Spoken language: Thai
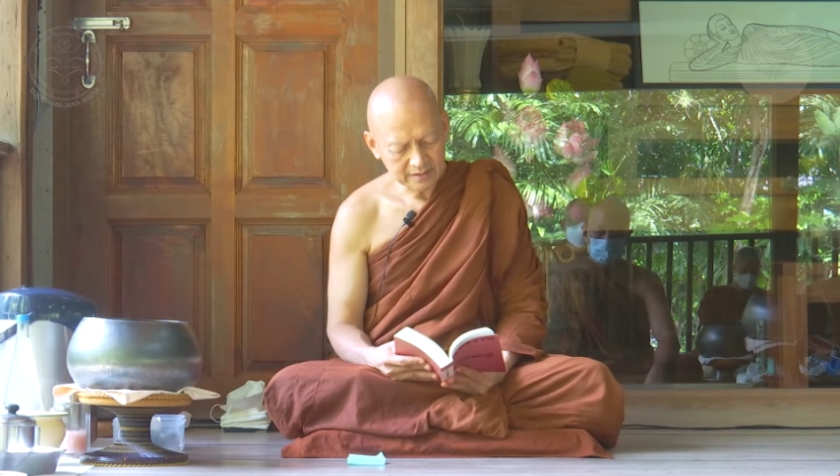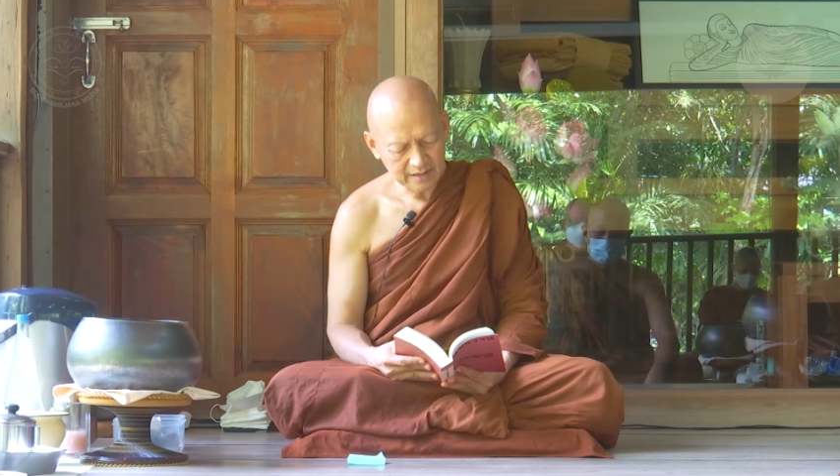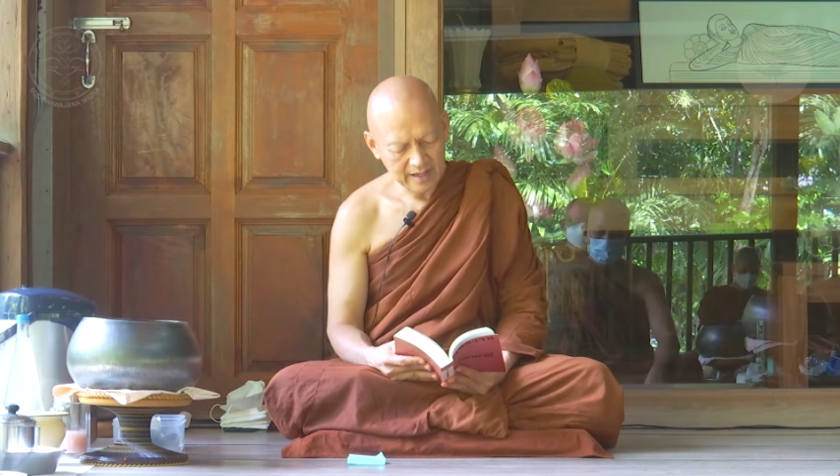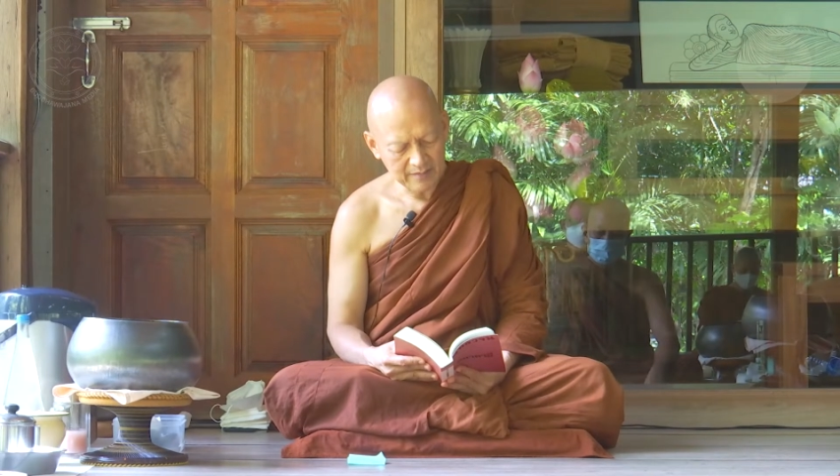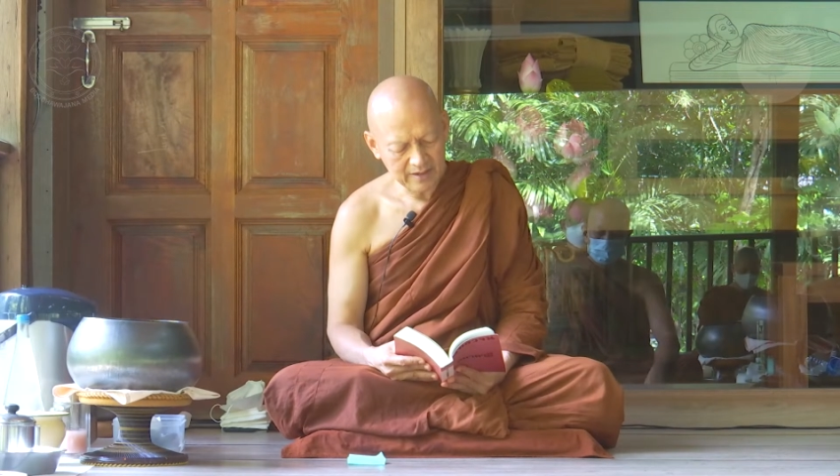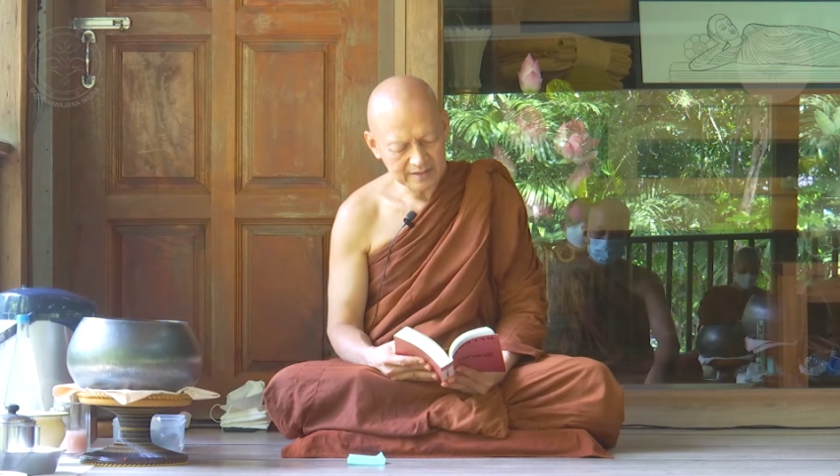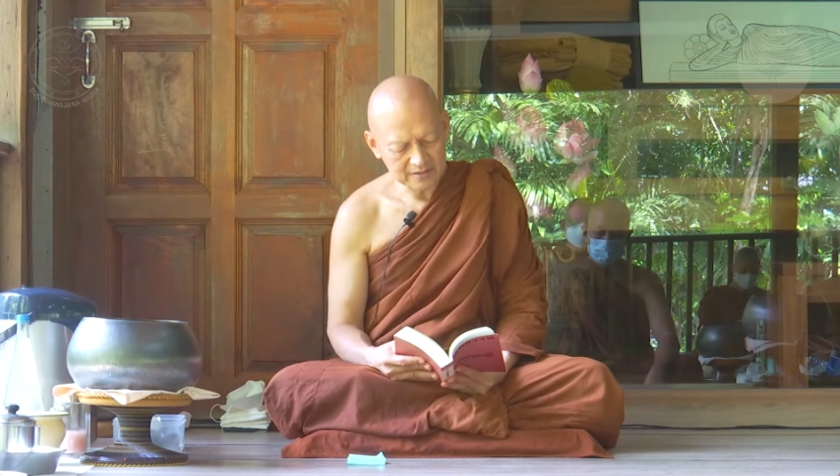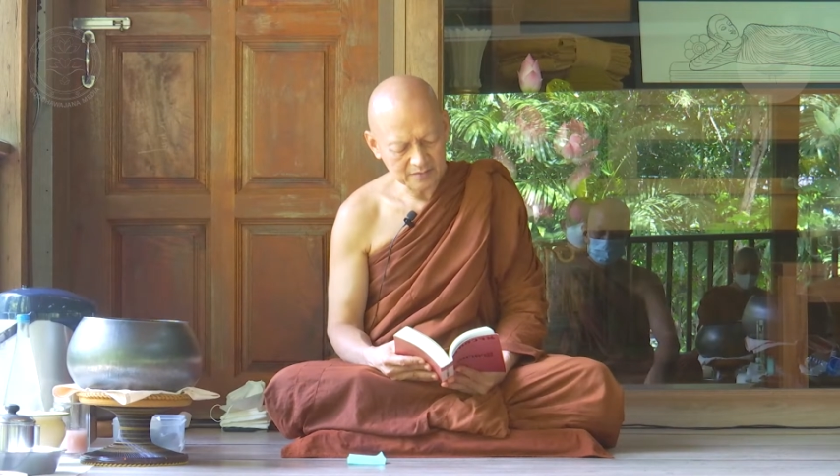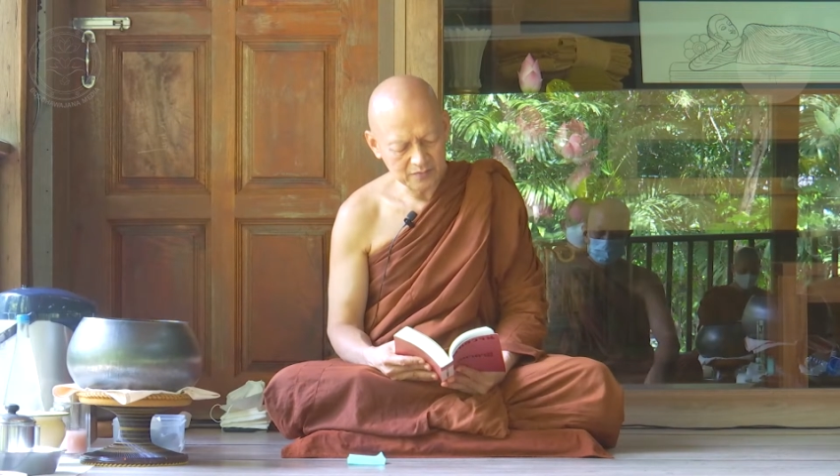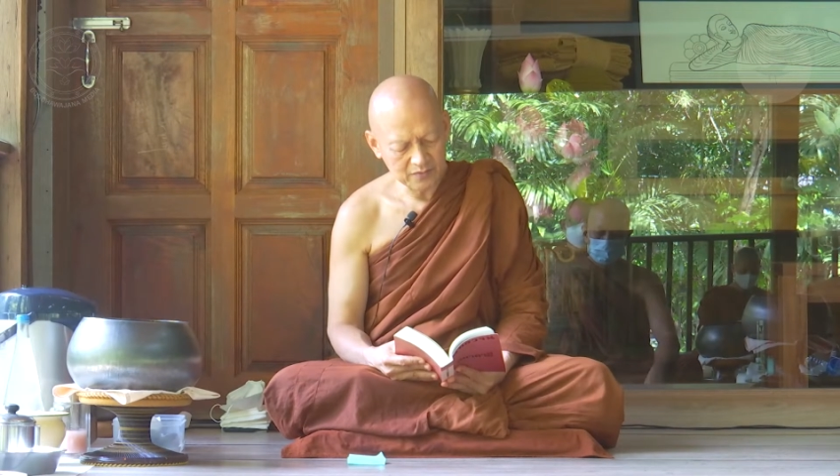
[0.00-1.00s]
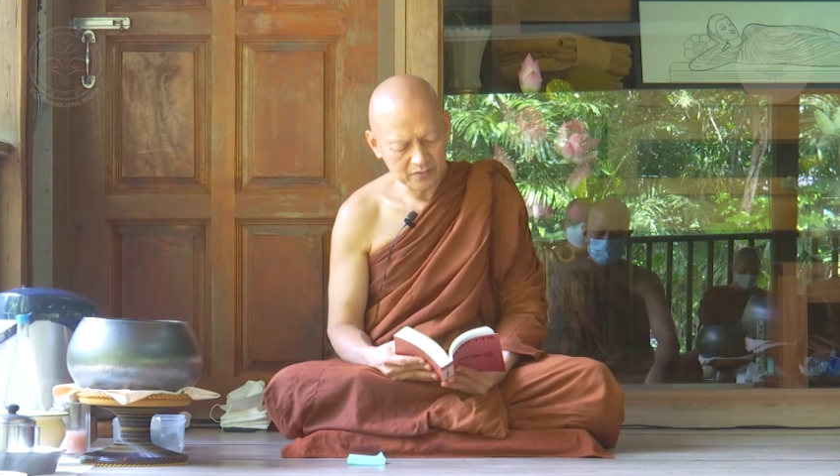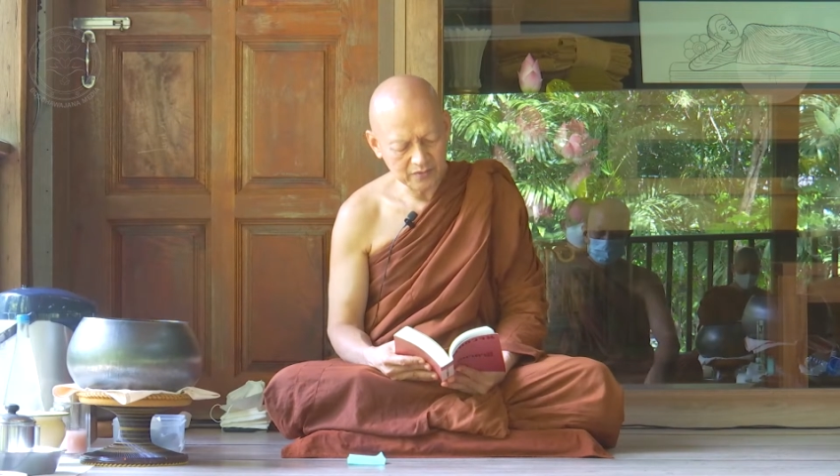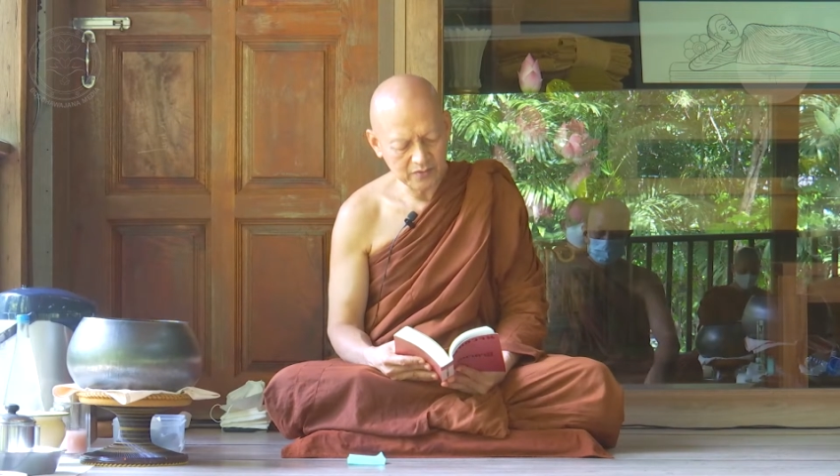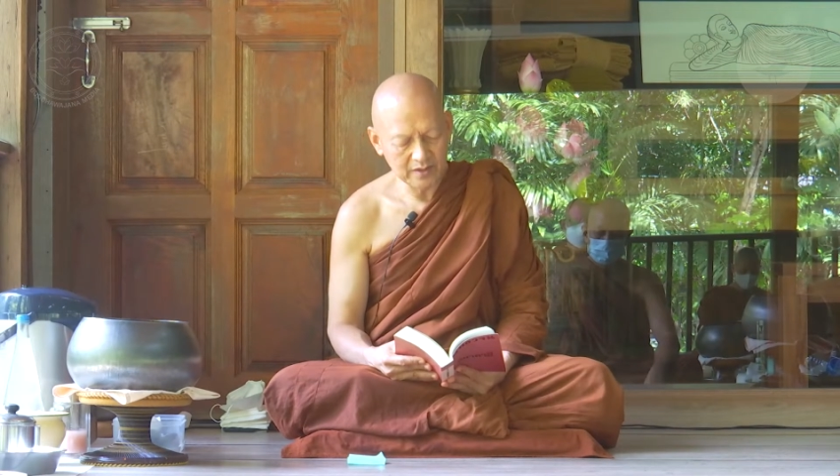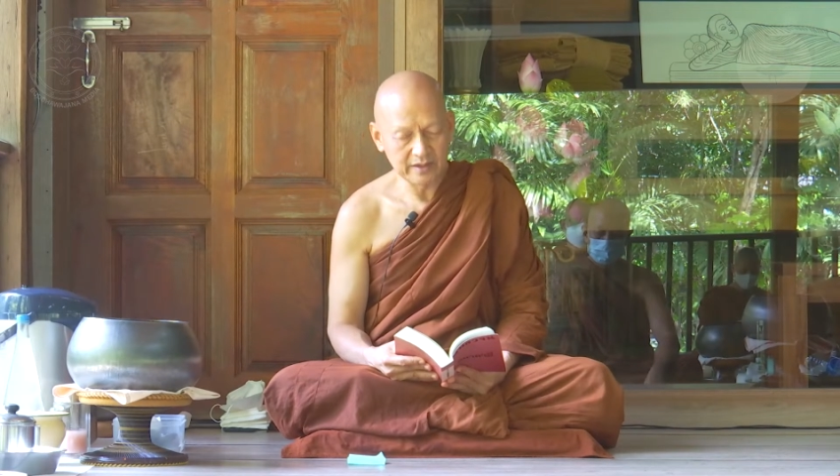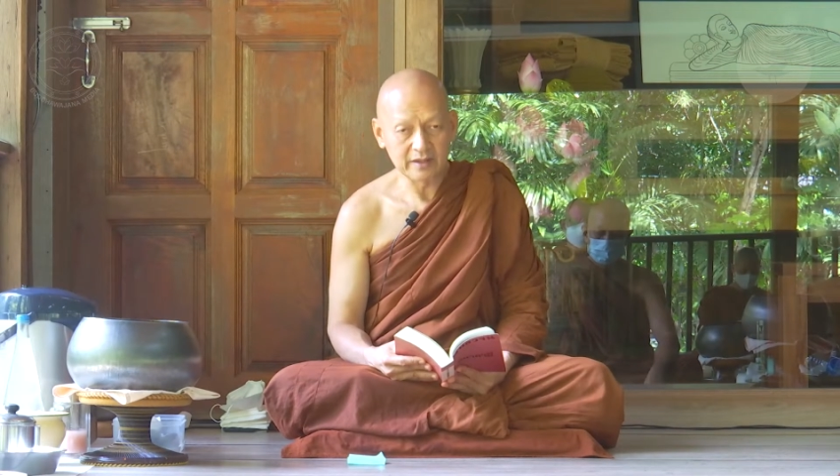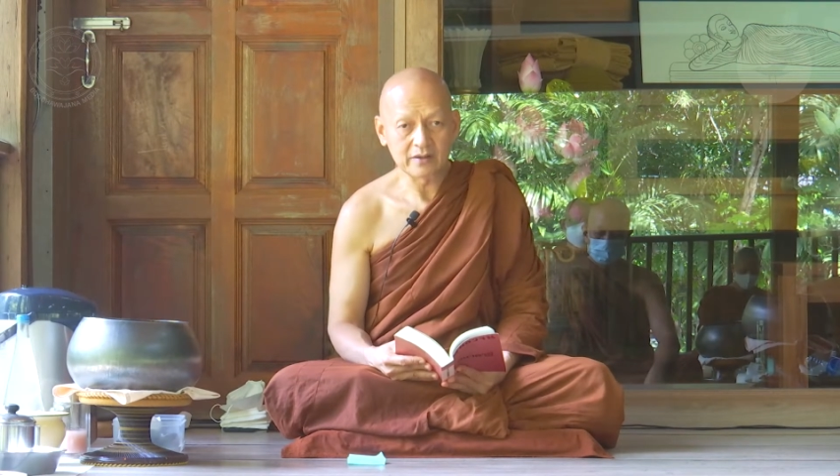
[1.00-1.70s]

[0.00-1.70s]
แต่ไม่สมบูรณ์ด้วย